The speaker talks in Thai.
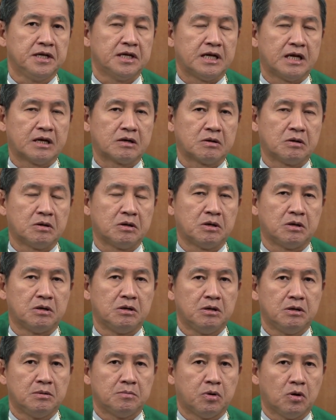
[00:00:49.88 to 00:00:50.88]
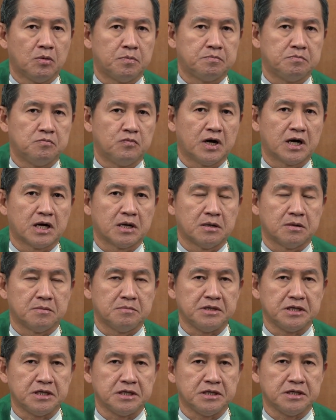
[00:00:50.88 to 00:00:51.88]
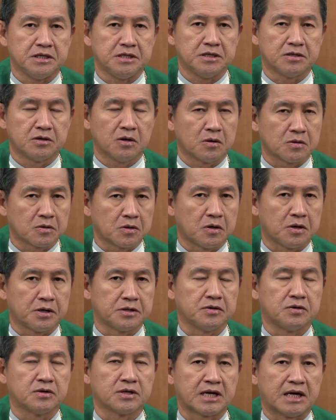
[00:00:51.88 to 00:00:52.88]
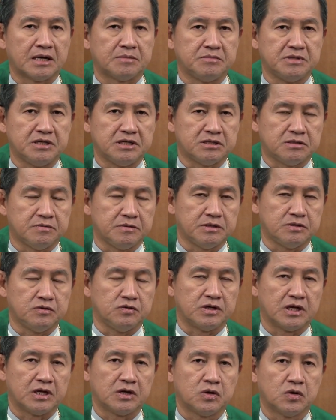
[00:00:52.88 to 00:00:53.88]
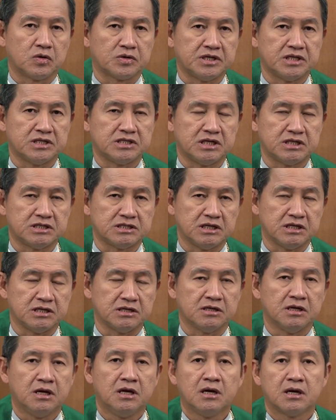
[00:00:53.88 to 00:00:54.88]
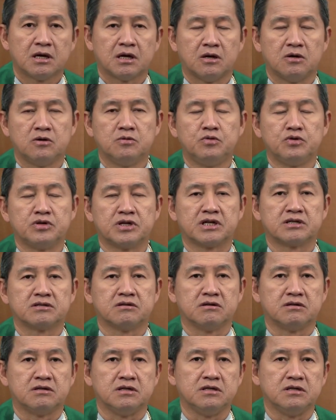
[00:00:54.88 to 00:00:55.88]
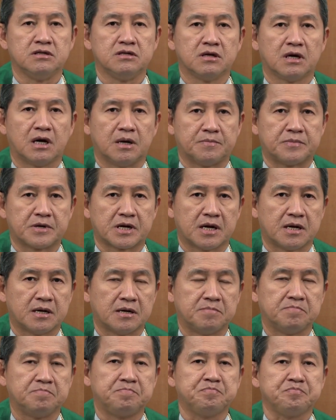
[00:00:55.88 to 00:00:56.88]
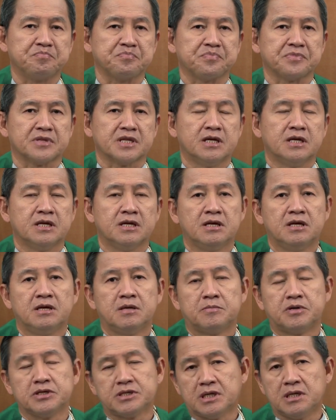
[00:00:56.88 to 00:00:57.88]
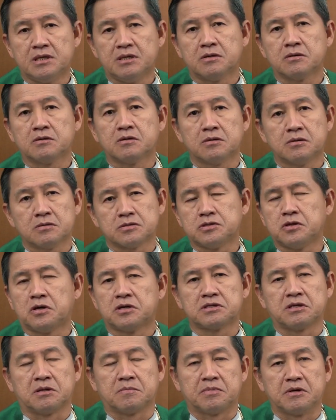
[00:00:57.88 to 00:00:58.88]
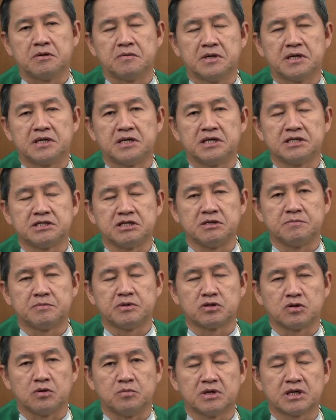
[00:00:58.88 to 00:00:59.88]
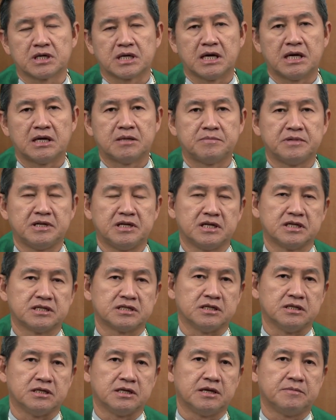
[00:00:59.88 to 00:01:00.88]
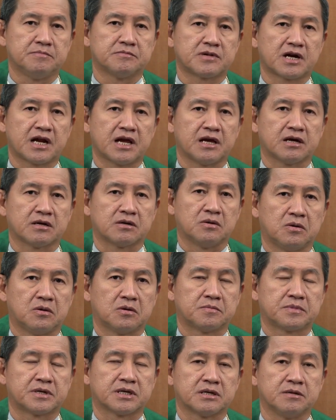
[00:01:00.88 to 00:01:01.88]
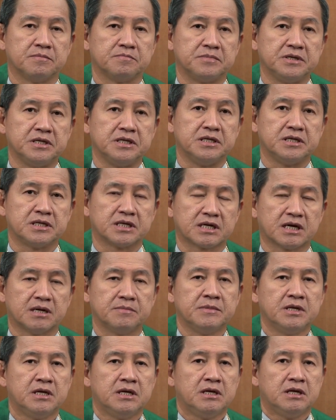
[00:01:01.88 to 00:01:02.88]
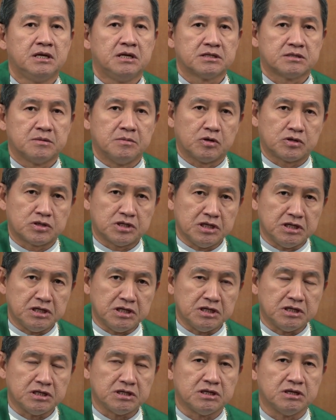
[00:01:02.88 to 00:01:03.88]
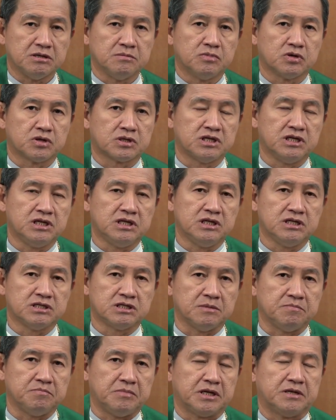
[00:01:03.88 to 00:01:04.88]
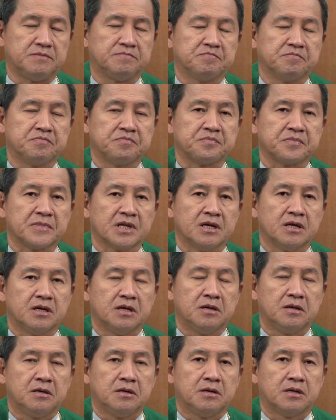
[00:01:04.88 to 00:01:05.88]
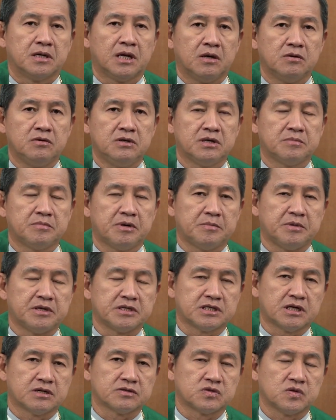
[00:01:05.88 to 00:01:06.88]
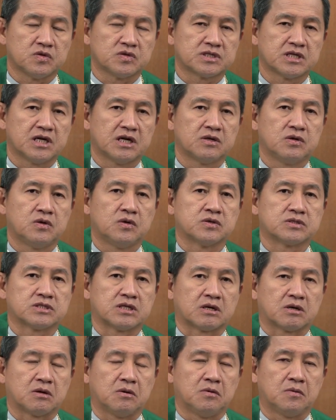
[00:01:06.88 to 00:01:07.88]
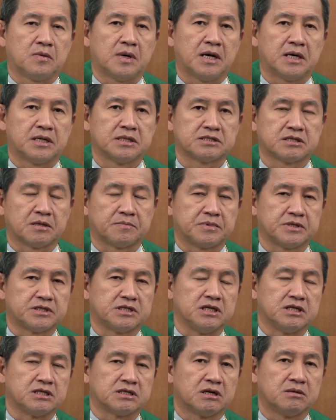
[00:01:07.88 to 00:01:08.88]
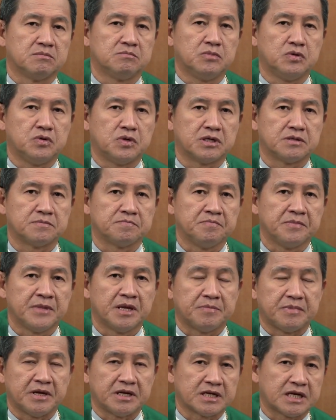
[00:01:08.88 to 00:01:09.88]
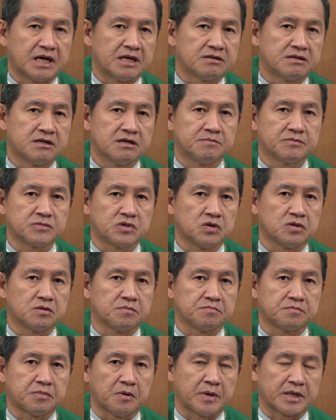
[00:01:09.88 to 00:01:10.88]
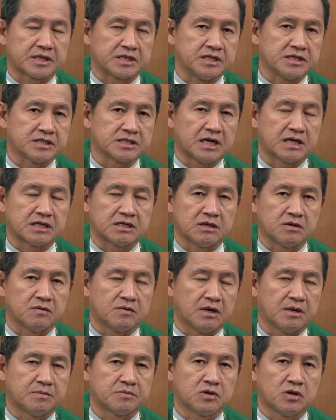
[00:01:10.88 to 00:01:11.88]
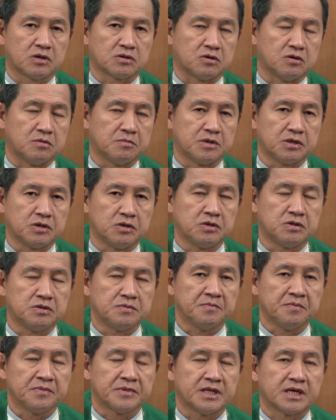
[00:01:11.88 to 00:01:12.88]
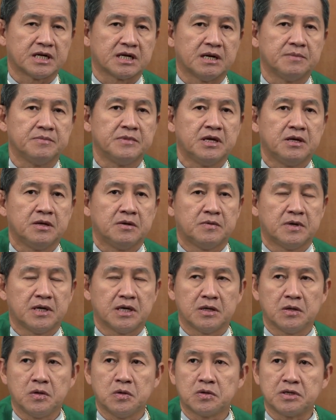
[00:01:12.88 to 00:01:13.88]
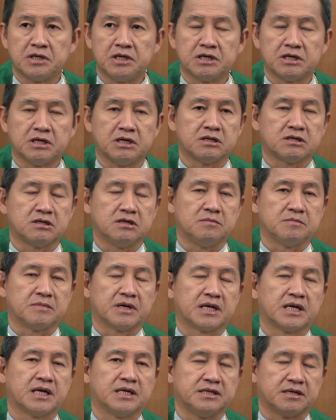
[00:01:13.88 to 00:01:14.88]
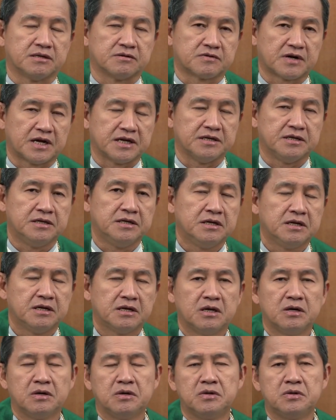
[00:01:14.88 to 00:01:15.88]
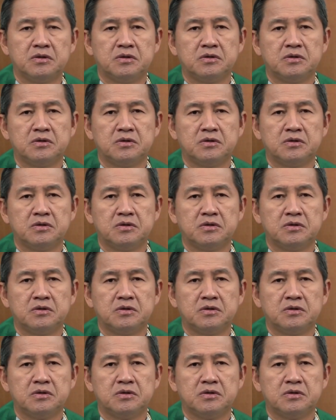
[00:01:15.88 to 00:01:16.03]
แล้วก็พบว่ามีร่องรอยของการมีชีวิตอยู่ในโลกนี้จริงๆ เขาผู้นั้นก็คืออับราฮัมเพราะฉะนั้นเราก็ต้องย้อนกลับไปว่าหนังสือปฐมกาลเป็นหนังสือเล่มแรกของพระคัมภีร์นะครับ บทที่ 1 ถึงบทที่11เล่าเรื่องพระเป็นเจ้าทรงสร้างโลกจักกรวาลสรรพสิ่งทั้งมวล เป็นการเริ่มต้นประวัติศาสตร์แห่งความรอดของมนุษย์นะครับว่าโลกนี้เกิดขึ้นมาได้อย่างไร แล้ว